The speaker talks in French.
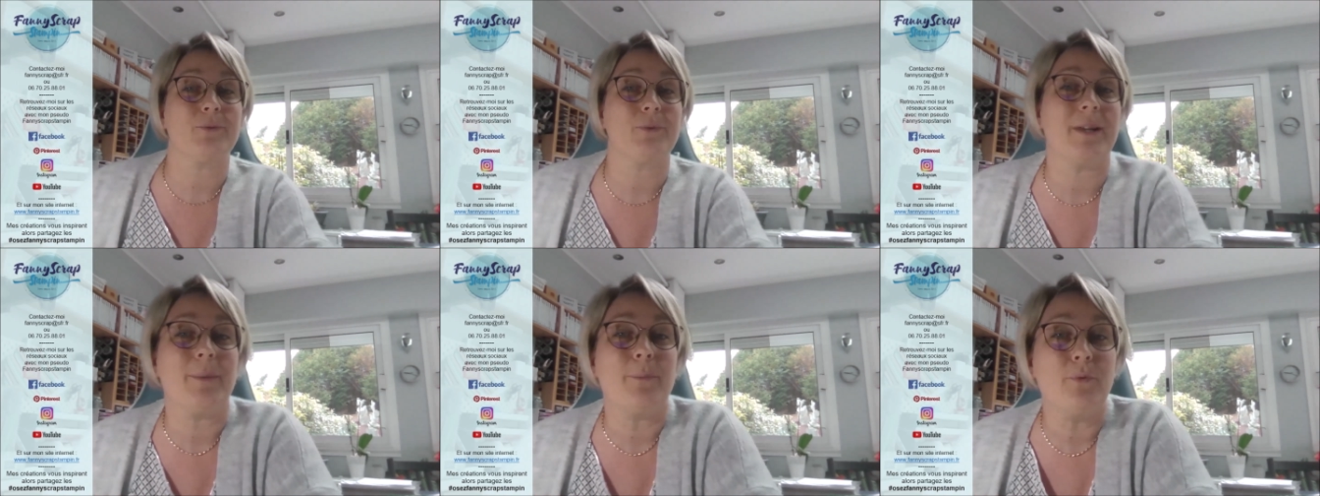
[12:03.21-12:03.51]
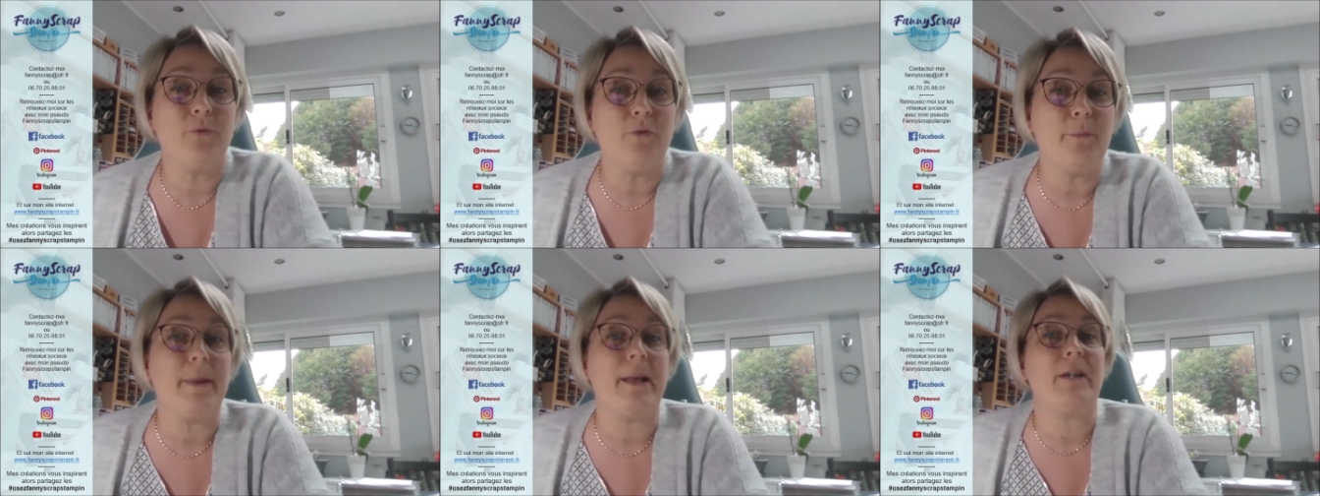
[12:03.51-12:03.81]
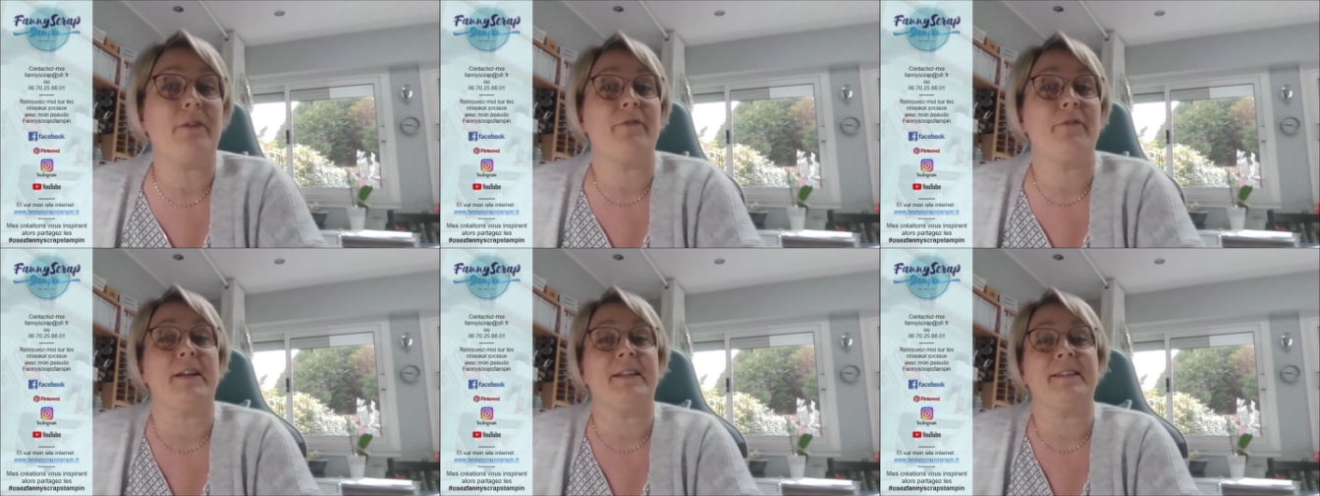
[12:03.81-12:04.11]
Les Plus Belles
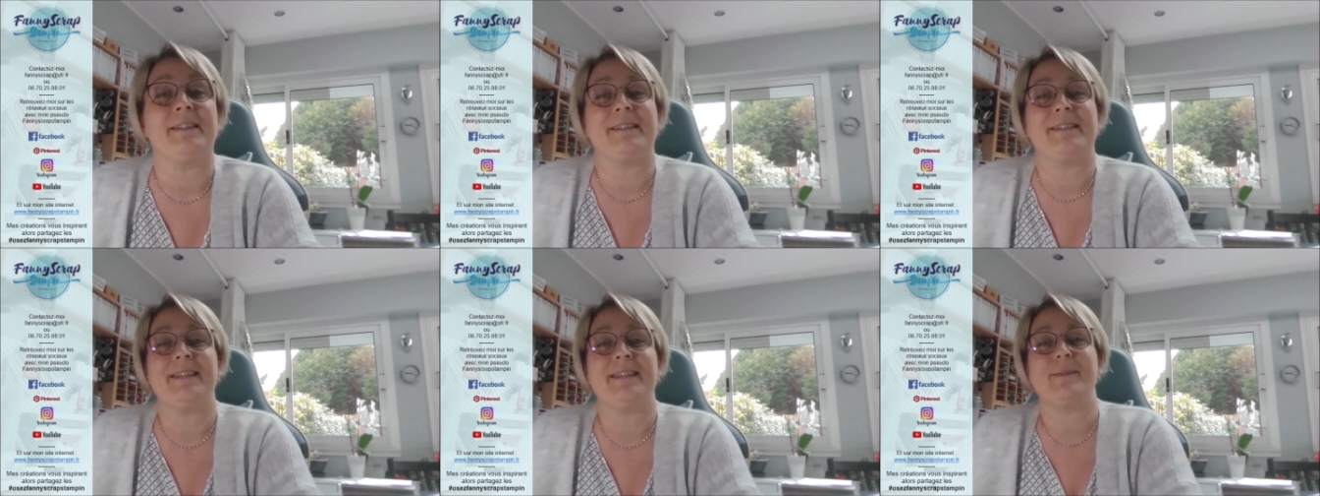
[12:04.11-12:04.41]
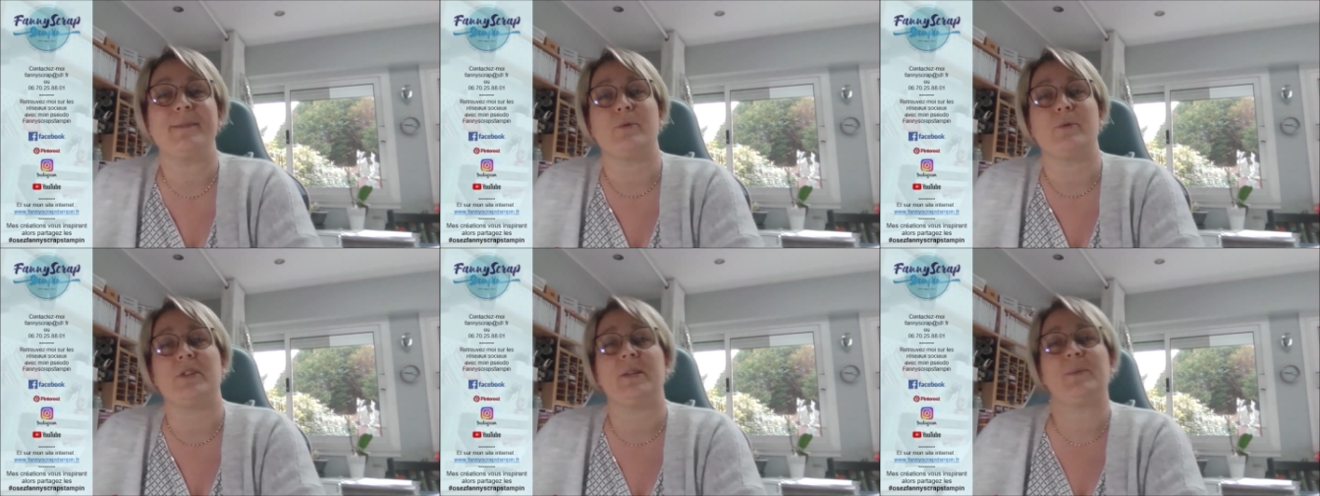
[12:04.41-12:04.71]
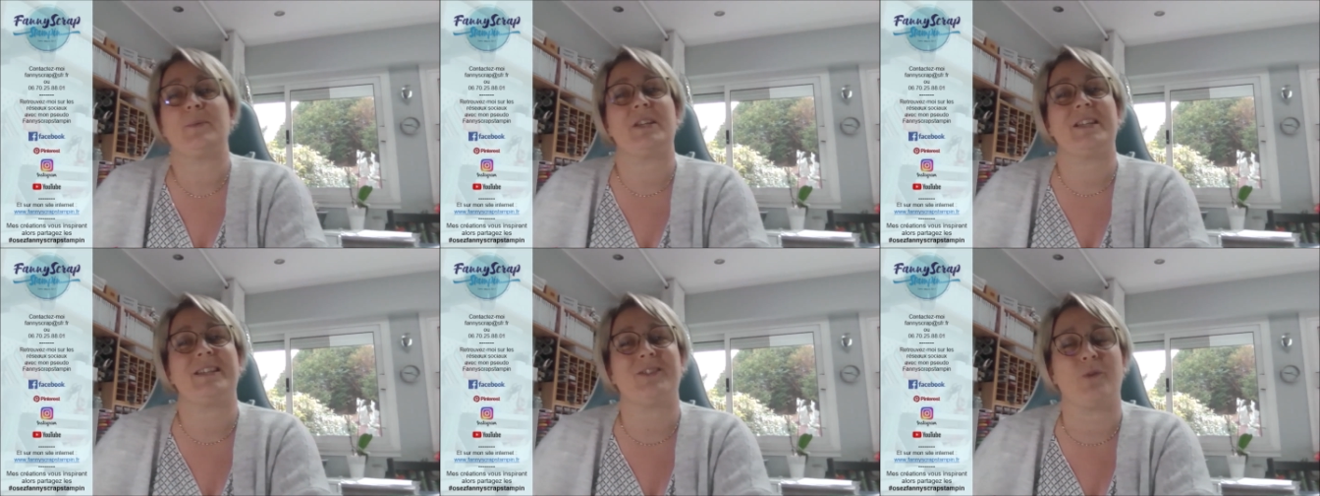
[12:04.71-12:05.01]
Fêtes disponible
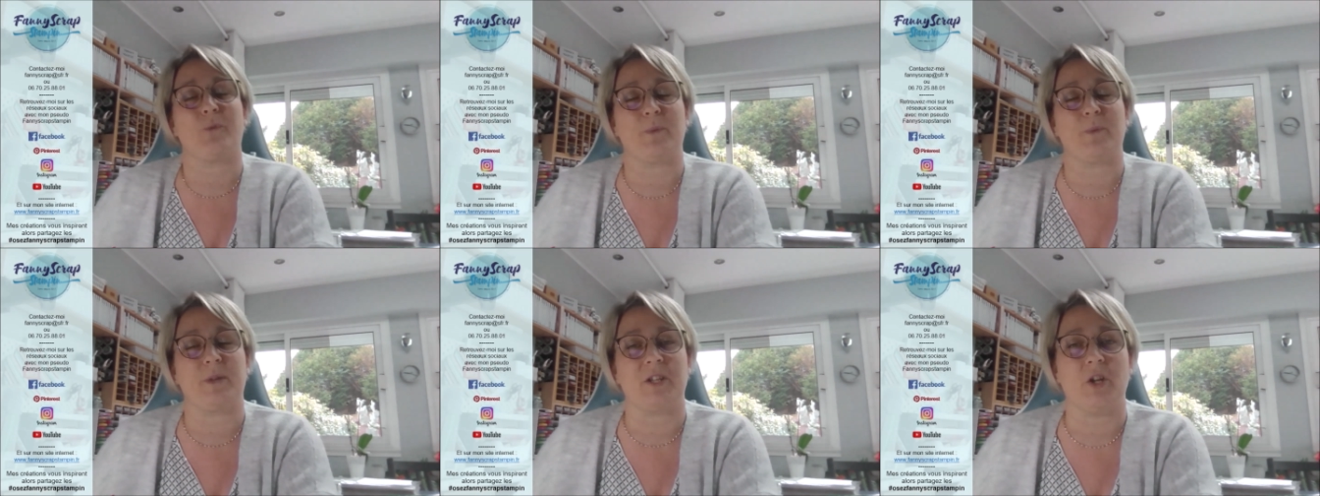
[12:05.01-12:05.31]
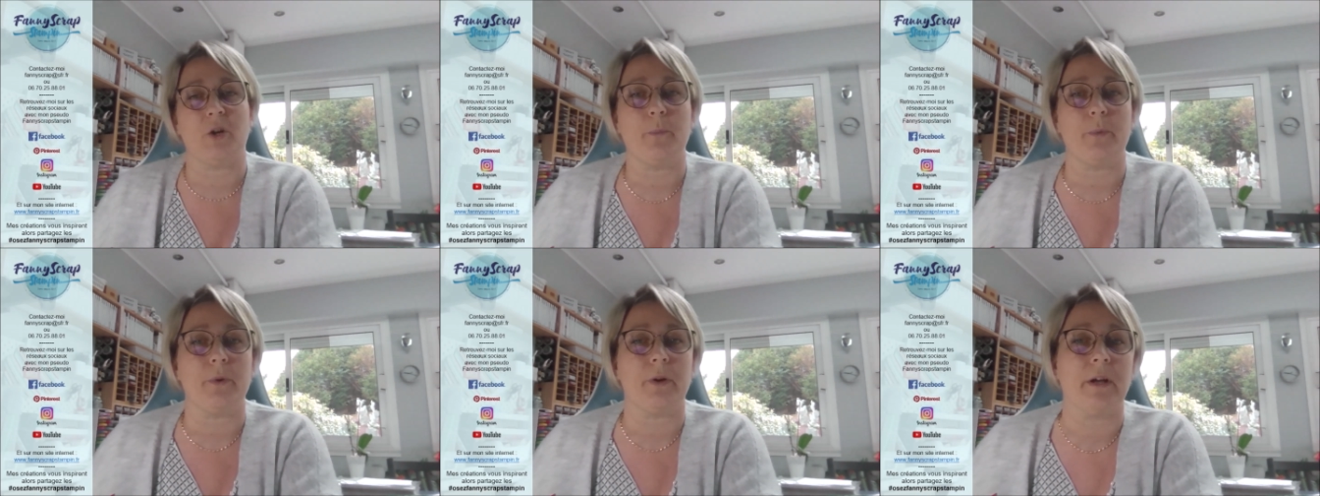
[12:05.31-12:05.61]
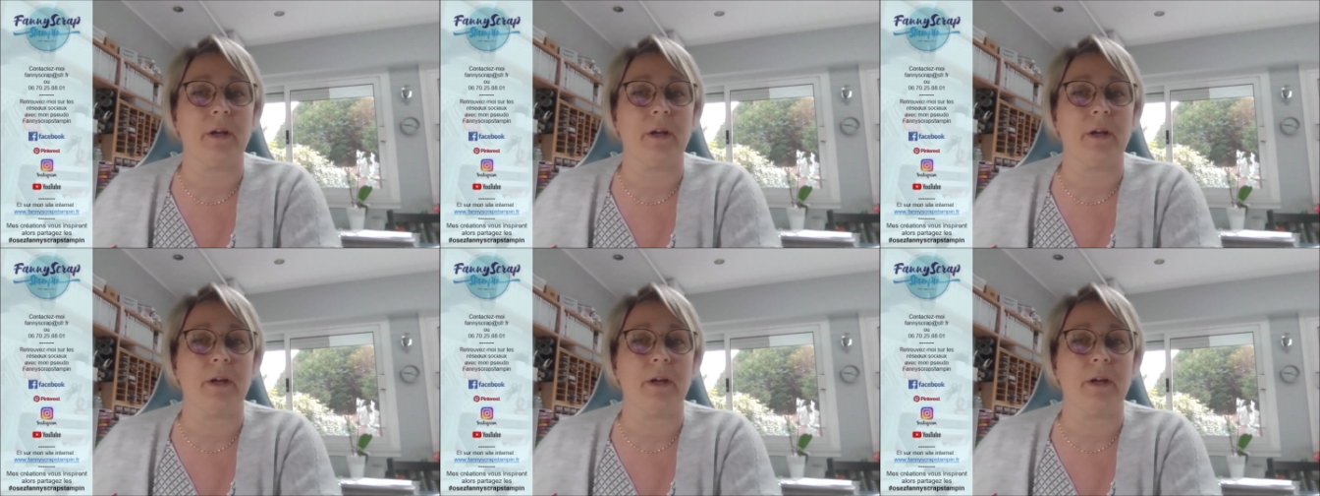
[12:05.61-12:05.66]
chez Stampin' Up.